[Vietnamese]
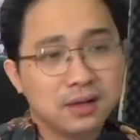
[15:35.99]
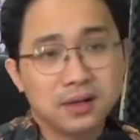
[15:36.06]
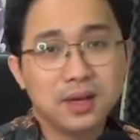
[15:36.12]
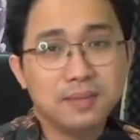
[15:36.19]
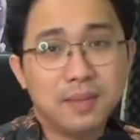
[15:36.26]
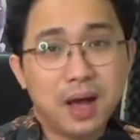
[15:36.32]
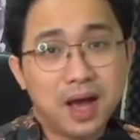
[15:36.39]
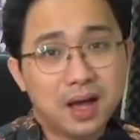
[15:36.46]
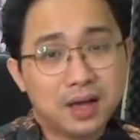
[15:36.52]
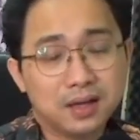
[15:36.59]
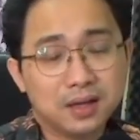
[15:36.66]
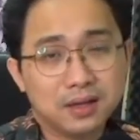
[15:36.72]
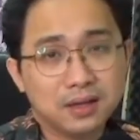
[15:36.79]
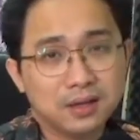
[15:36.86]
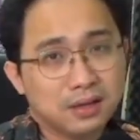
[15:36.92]
nhưng mà
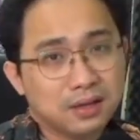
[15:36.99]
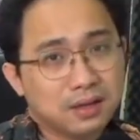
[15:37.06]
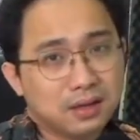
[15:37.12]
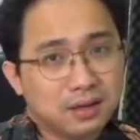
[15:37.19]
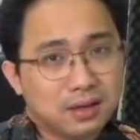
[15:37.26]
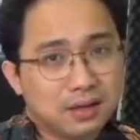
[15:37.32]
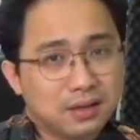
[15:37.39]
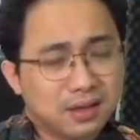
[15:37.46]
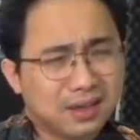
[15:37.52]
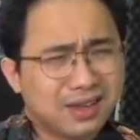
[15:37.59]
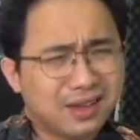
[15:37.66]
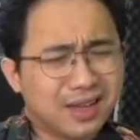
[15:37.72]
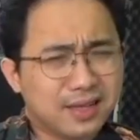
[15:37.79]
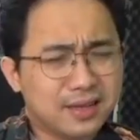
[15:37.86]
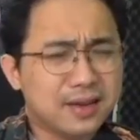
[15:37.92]

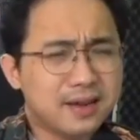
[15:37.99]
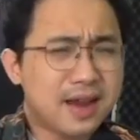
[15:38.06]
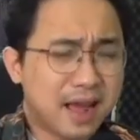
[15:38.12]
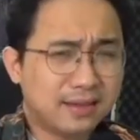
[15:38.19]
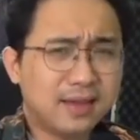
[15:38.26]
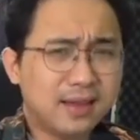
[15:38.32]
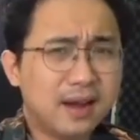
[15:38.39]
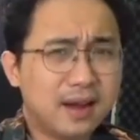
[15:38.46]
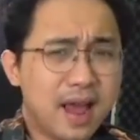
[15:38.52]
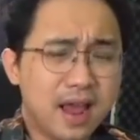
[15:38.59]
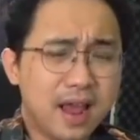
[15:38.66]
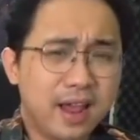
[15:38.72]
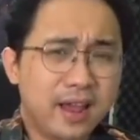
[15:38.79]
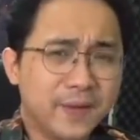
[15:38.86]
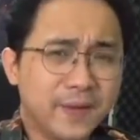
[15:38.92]
cái sự đáng sợ ở đây